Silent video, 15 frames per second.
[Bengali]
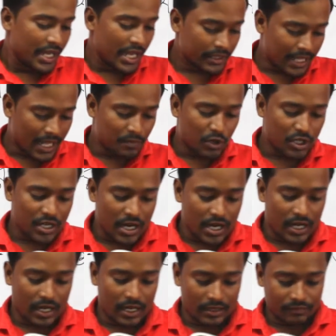এ তারপর
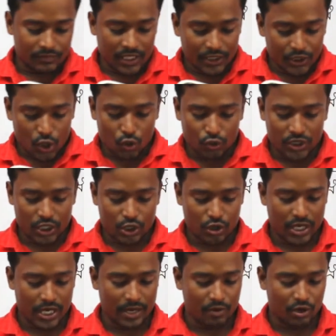দ্বিতীয় উদ্দেশ্য
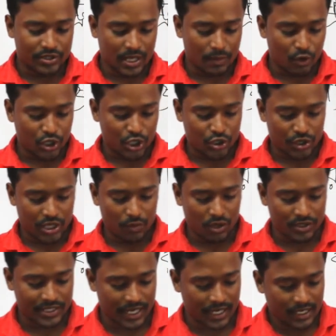কে বলছে বৈশিষ্ট্য কি
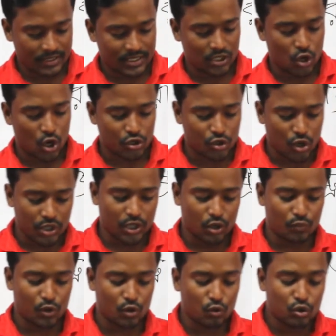বলছে যে সচ্ছলদের
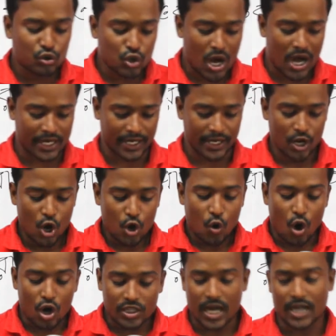উপর উচ্চ হারে
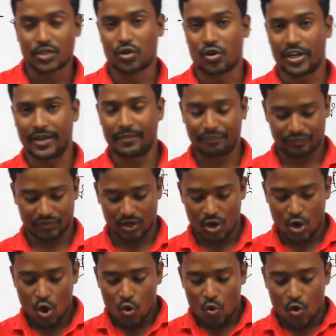কর ধার্য করে
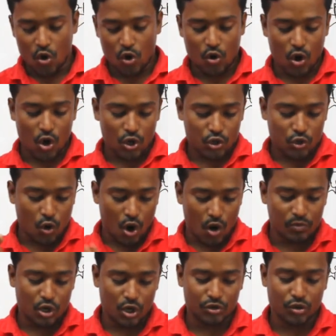ও কম
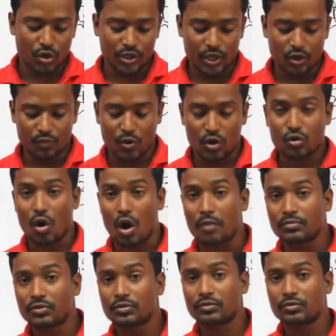সচ্ছলদের উপর কম